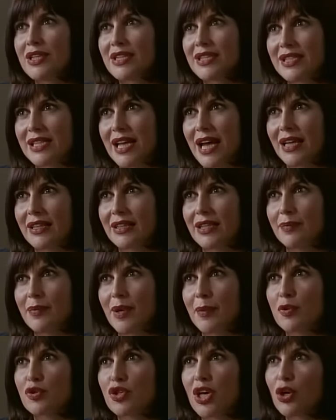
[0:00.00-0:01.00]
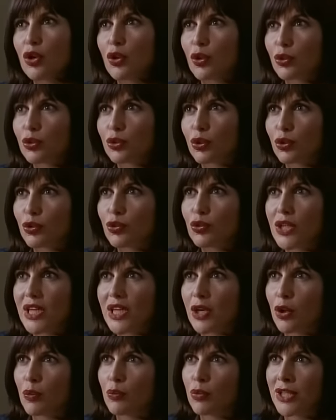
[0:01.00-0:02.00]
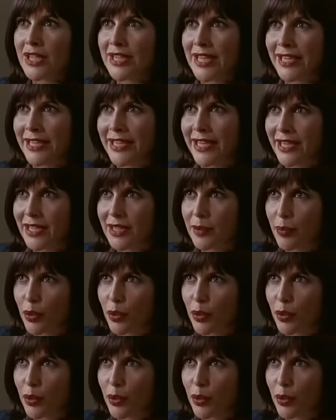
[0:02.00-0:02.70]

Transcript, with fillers: iniziata e abbiamo già contro tutte le comunità nere di